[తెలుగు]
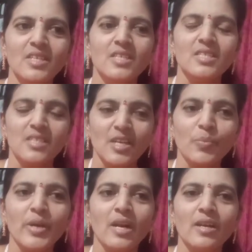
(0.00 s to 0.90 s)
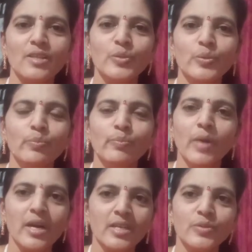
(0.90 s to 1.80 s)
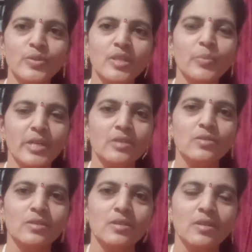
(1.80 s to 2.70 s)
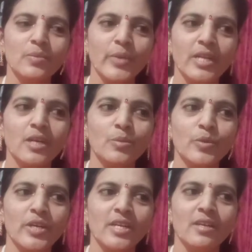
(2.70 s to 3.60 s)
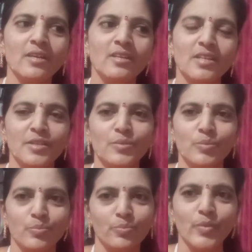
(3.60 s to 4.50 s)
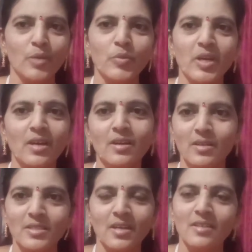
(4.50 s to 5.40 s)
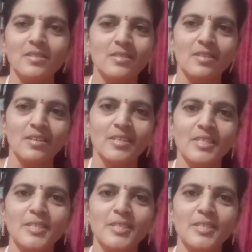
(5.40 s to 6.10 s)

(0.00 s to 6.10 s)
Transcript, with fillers: సరే పర్లేదు బాగానే ఉంది పెట్టుకున్న పెడదాము అని నేను మామూలుగా స్టార్ట్ చేశానండి